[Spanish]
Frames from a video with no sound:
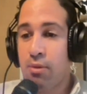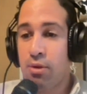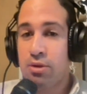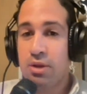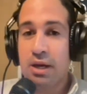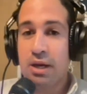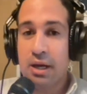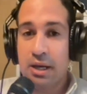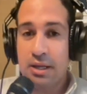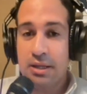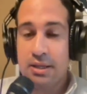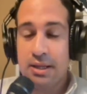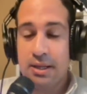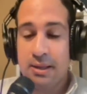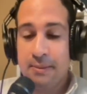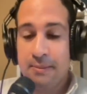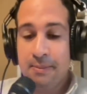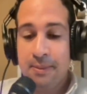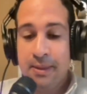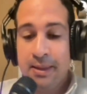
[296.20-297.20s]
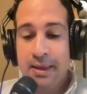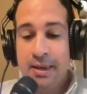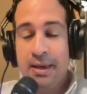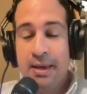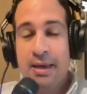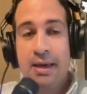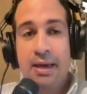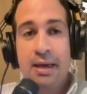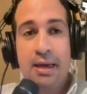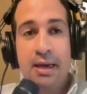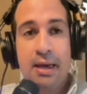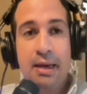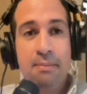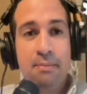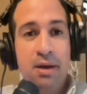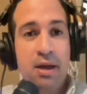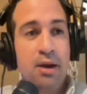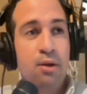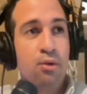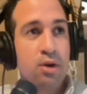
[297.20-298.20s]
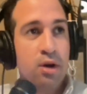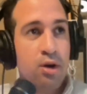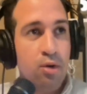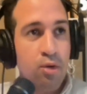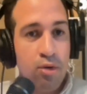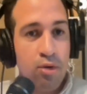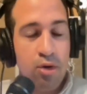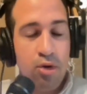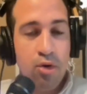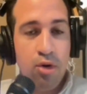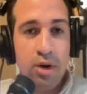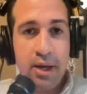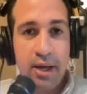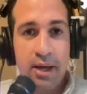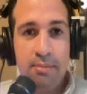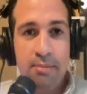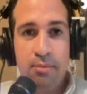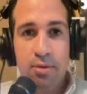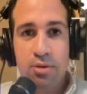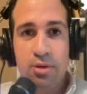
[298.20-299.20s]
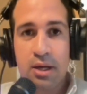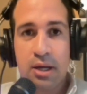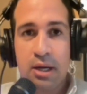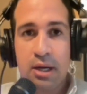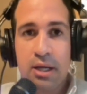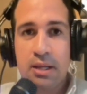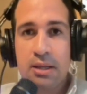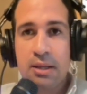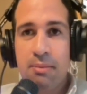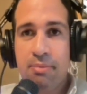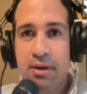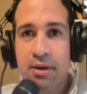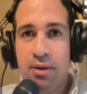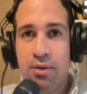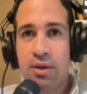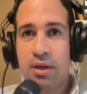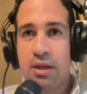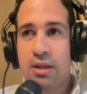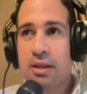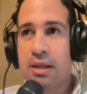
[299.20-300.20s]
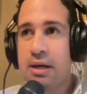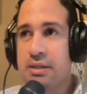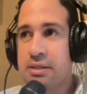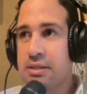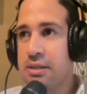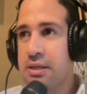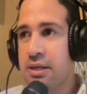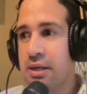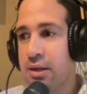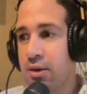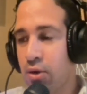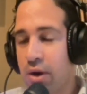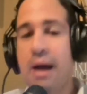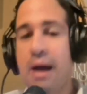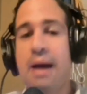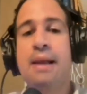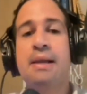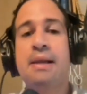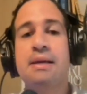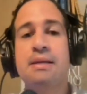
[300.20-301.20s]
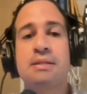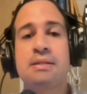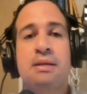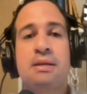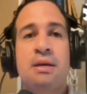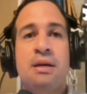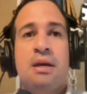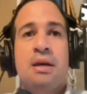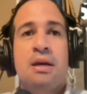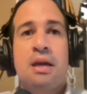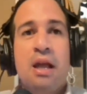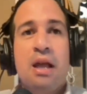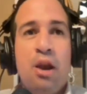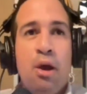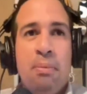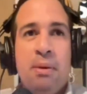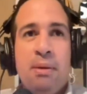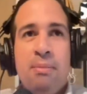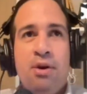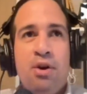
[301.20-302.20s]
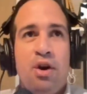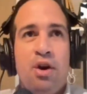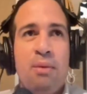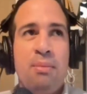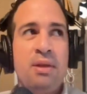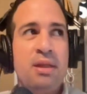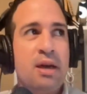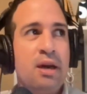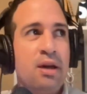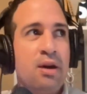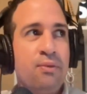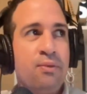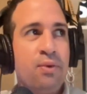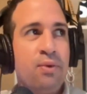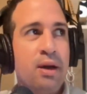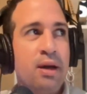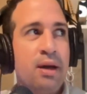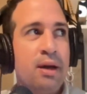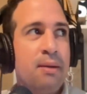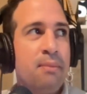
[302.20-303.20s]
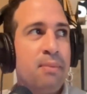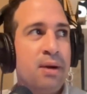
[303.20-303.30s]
Montecristi, eh, me reuní con unos colegas en Montecristi, periodistas eh, locales, y lo primero que me dijeron fue,